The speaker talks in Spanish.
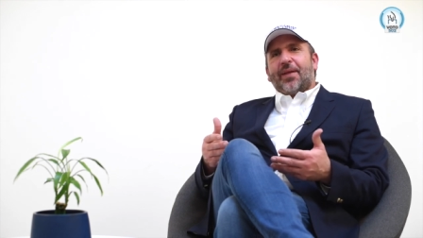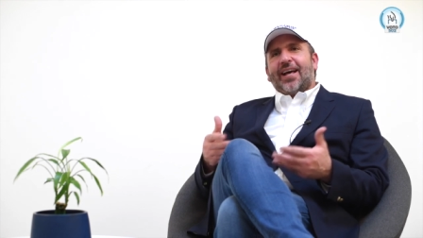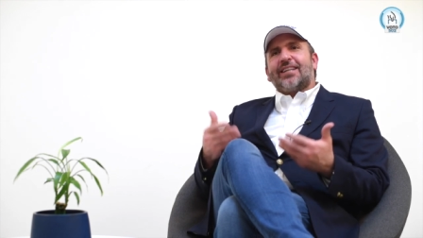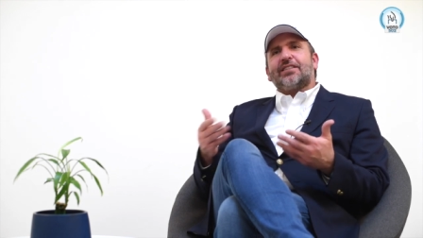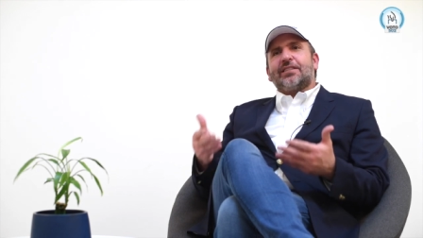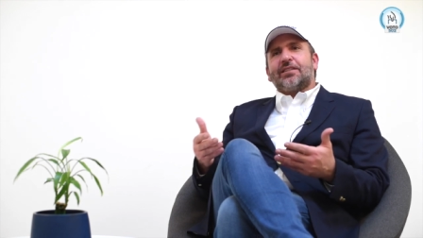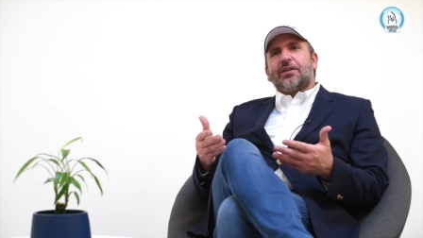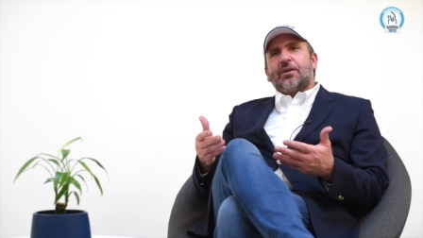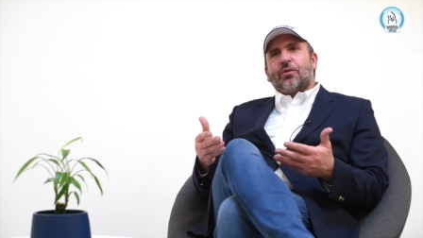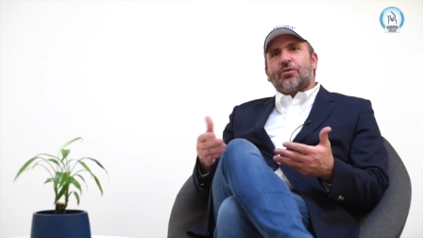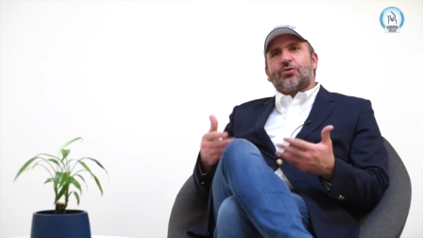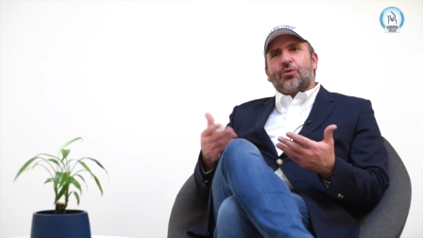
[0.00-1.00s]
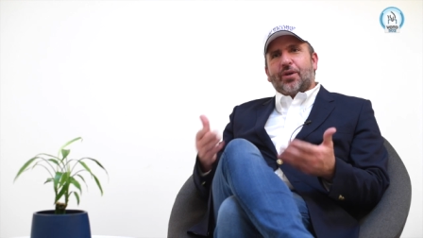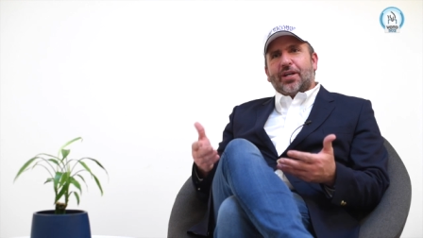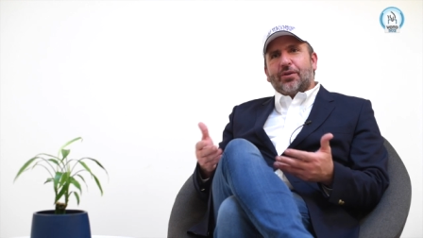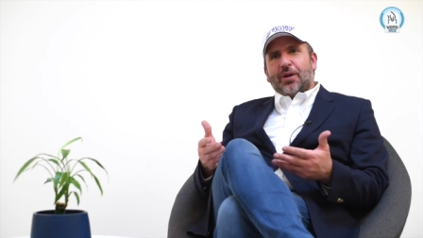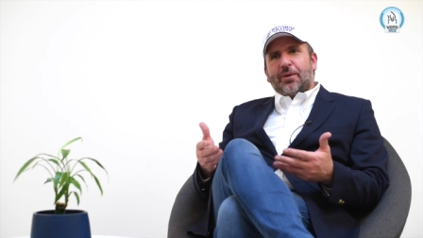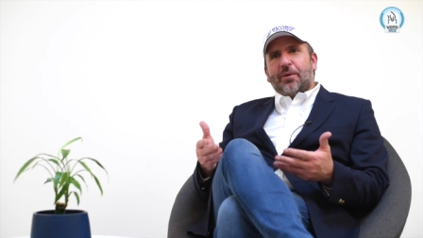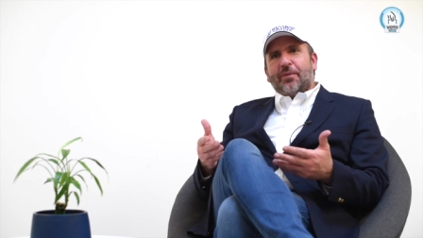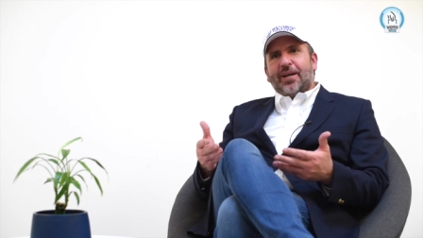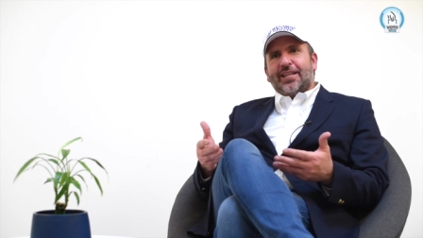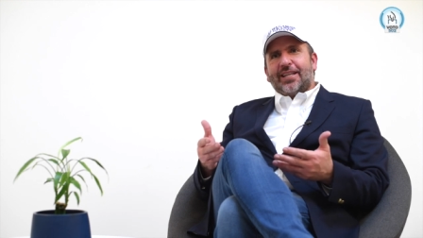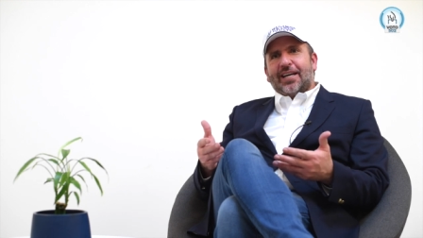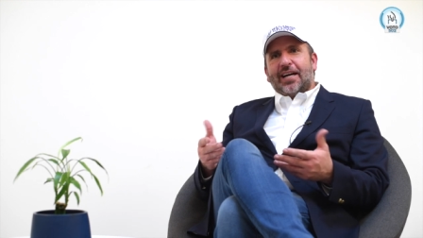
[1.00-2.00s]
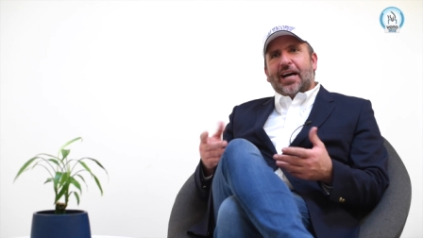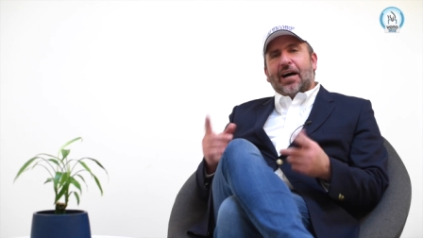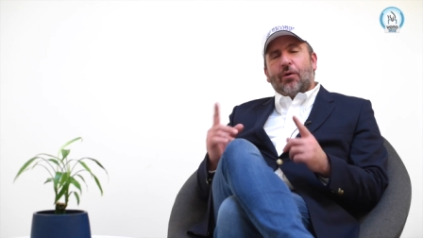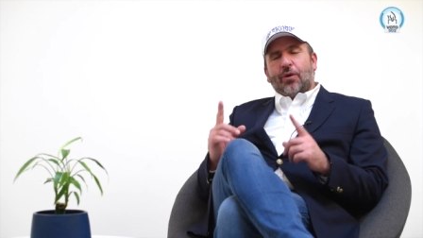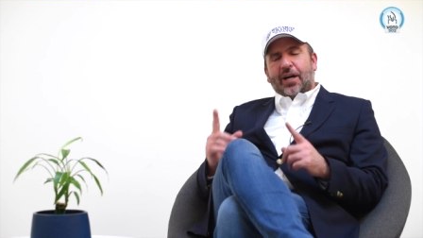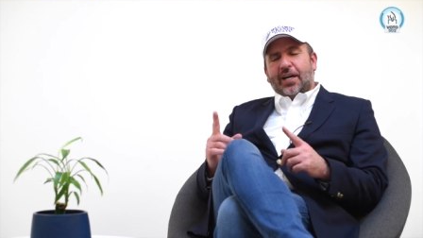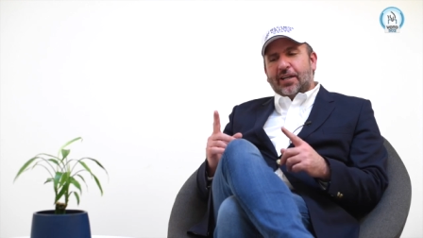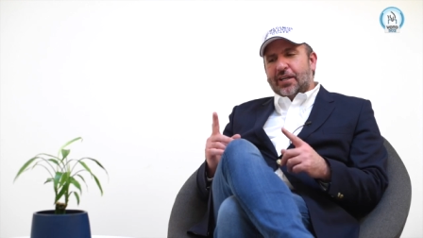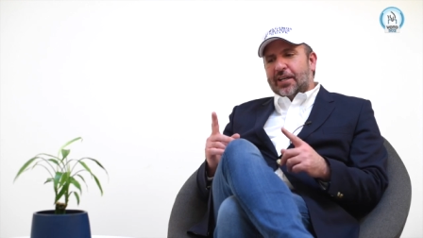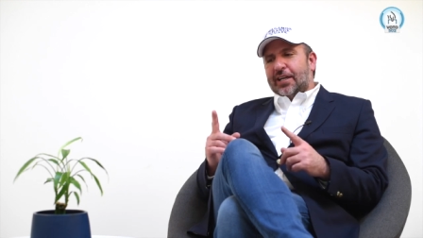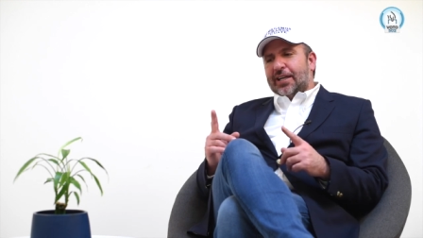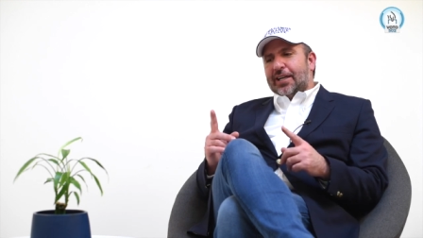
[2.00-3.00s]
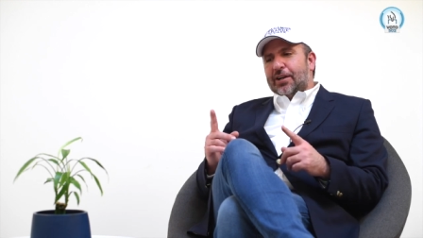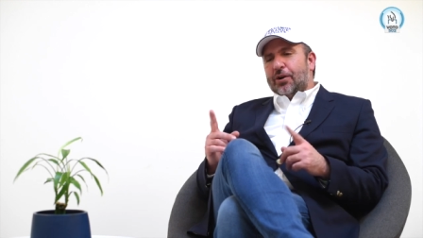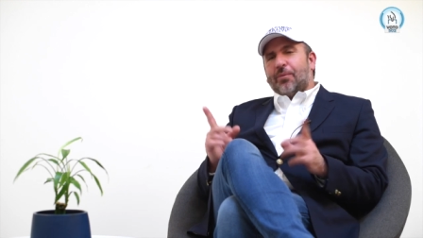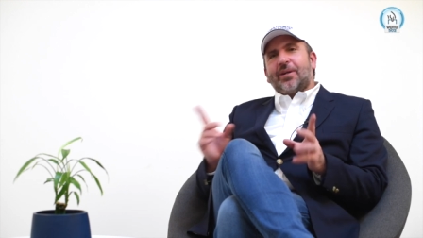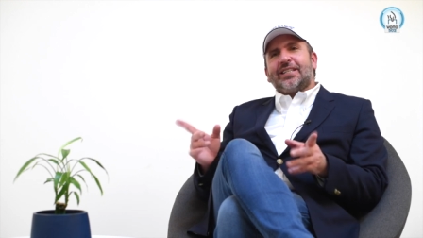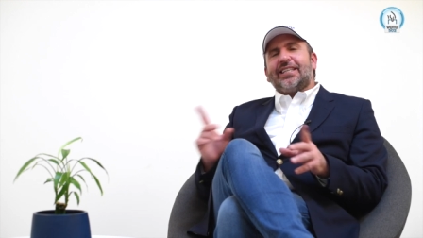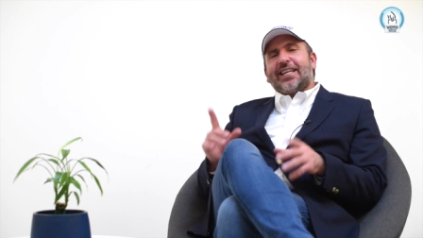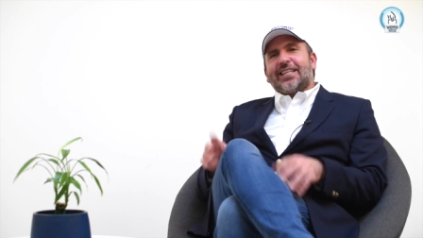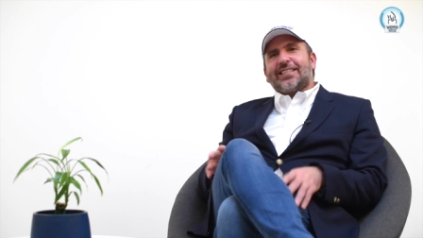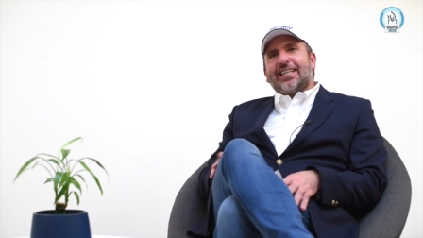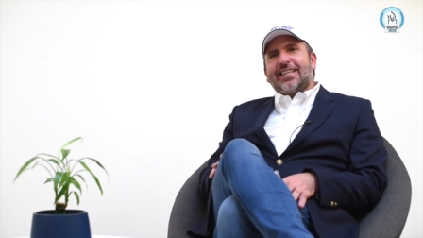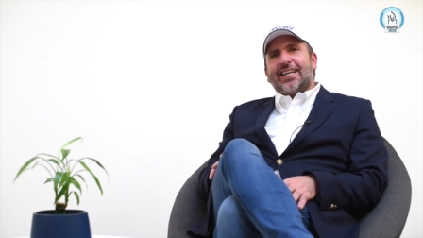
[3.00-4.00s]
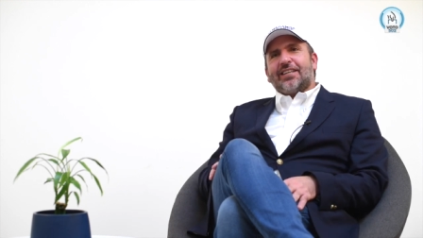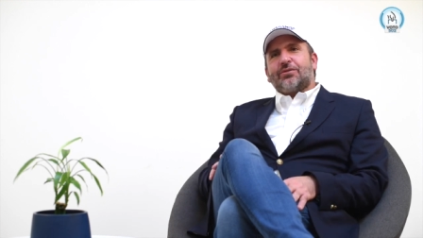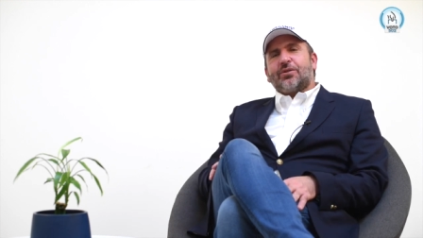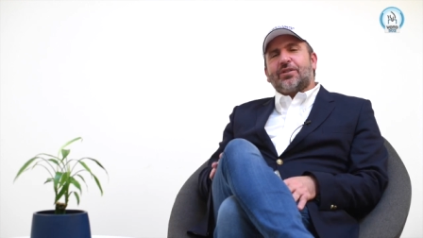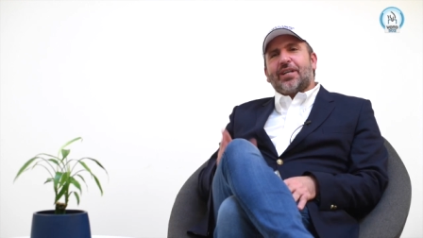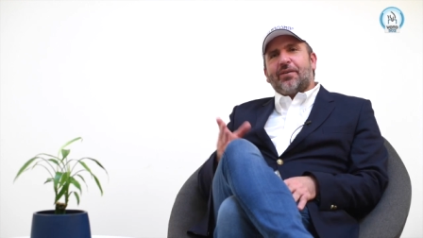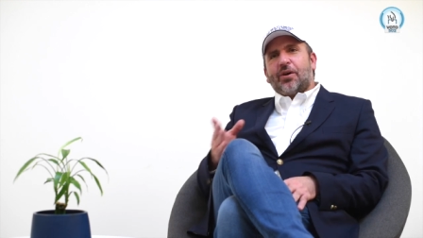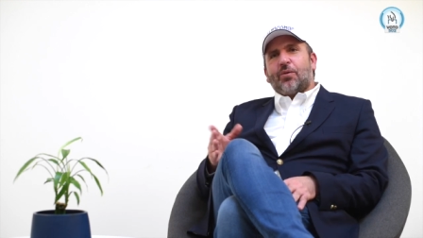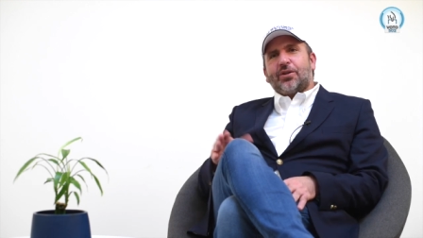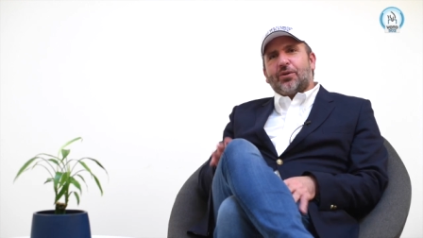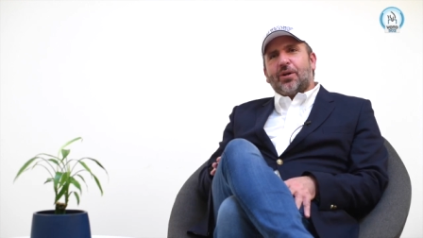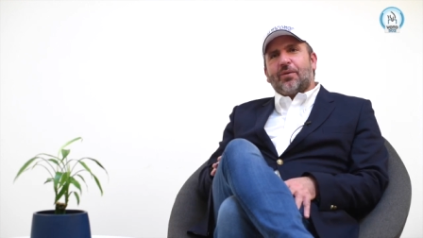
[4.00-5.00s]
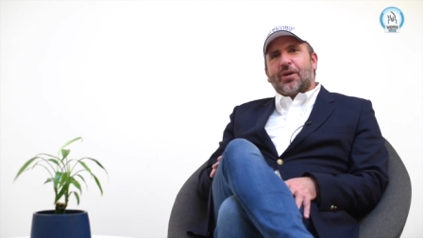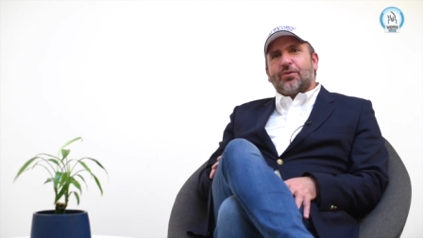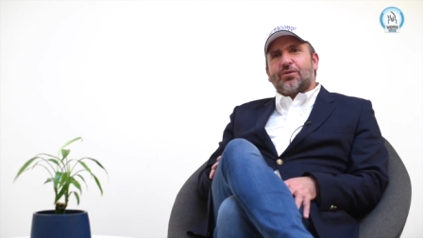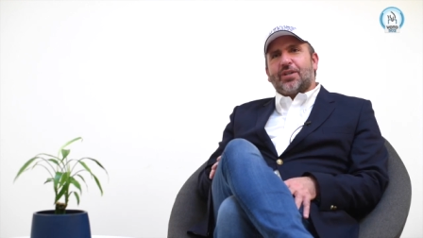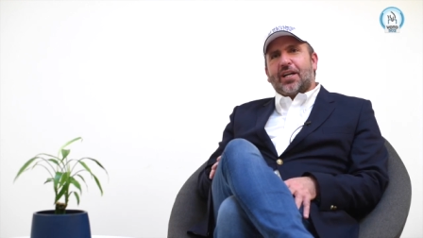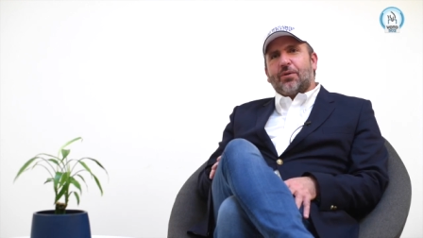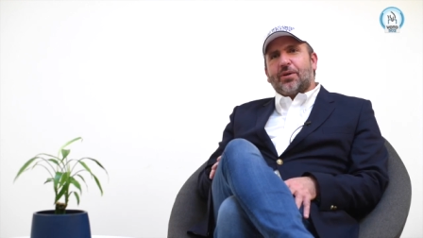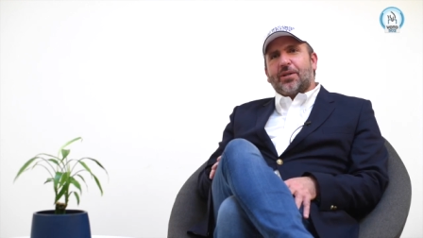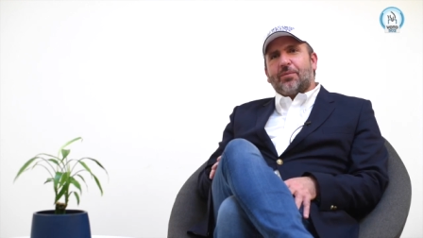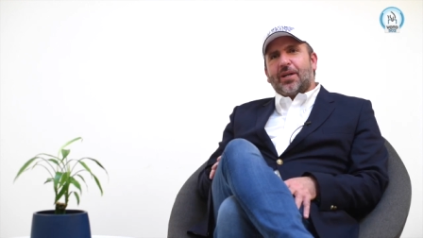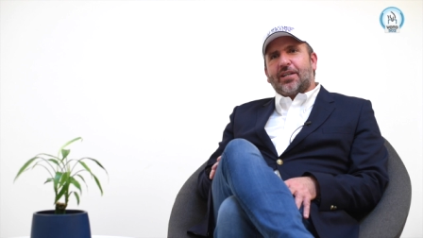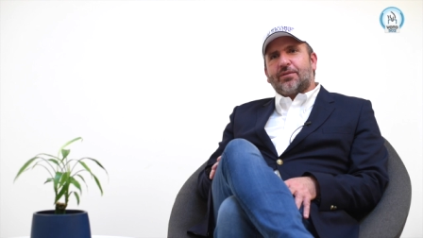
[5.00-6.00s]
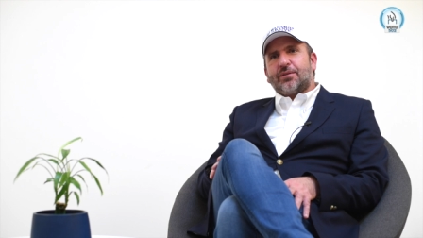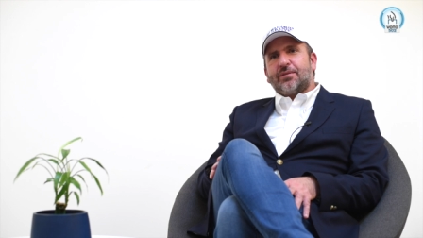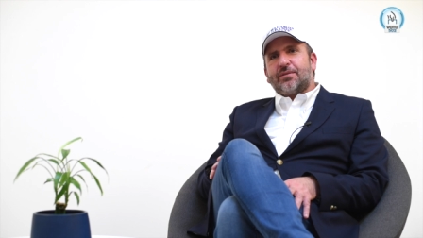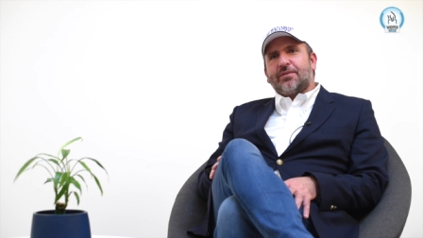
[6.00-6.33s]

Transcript: es construyendo la vivienda. Ahora, lo más interesante de esto es, ¿sabe cuánto le va a costar a Guatemala eso?